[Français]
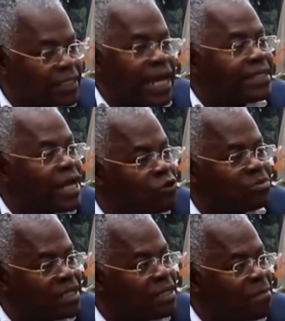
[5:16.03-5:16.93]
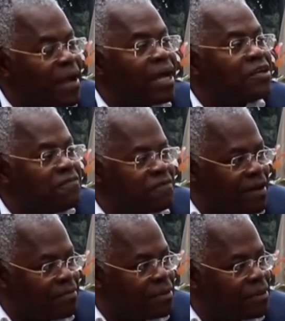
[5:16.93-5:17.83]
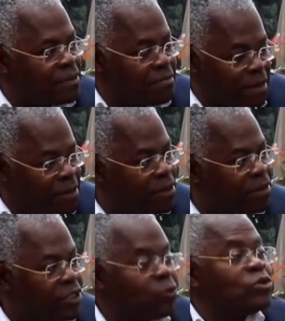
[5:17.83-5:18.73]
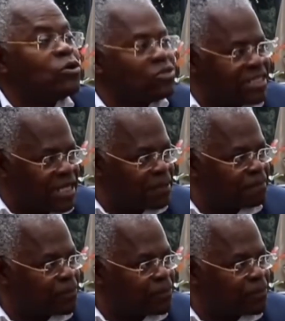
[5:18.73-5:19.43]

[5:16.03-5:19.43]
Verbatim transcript: qui a été adopté par une femme, une maman, qui lui donne le sein.